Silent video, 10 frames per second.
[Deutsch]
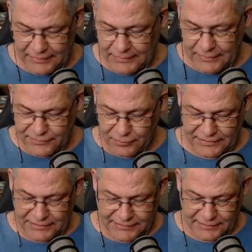so
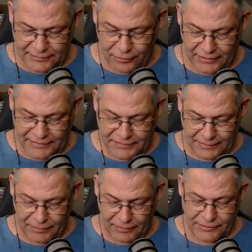hatte das dann auch keinen Zweck
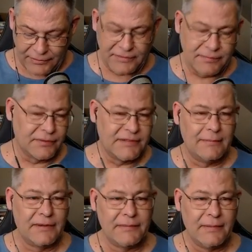mehr und ich konnte es mir auch
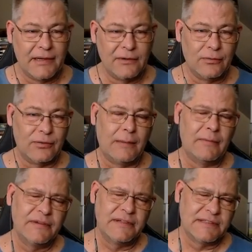selber nicht mehr angucken.
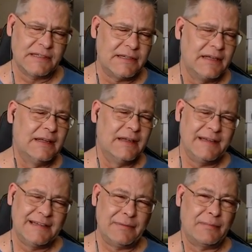Aber wie gesagt,
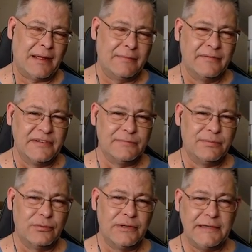ich habe ab einem gewissen
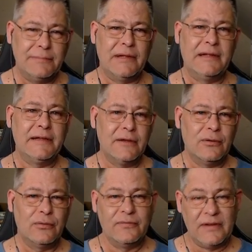Punkt nicht mehr
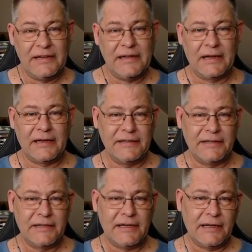hingeguckt, wer hier eigentlich in
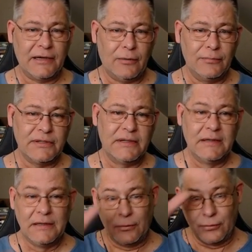den Clan kommt
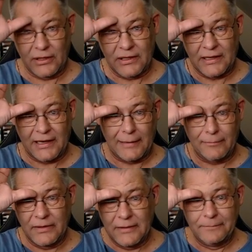oder
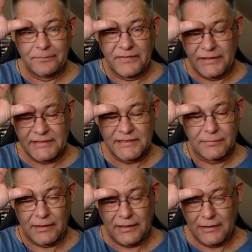kam. Nächstes
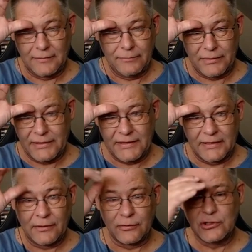Mal bin ich
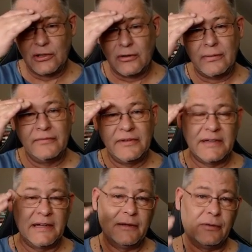halt auch schlauer. Man wird
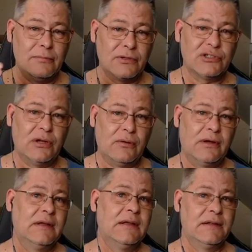halt auch immer
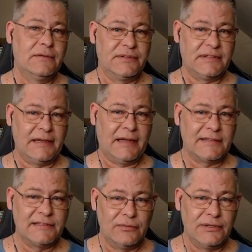schlauer durch seine
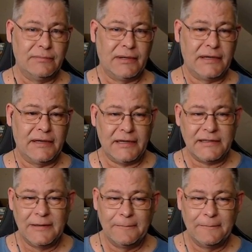Aktion, die man dann hat.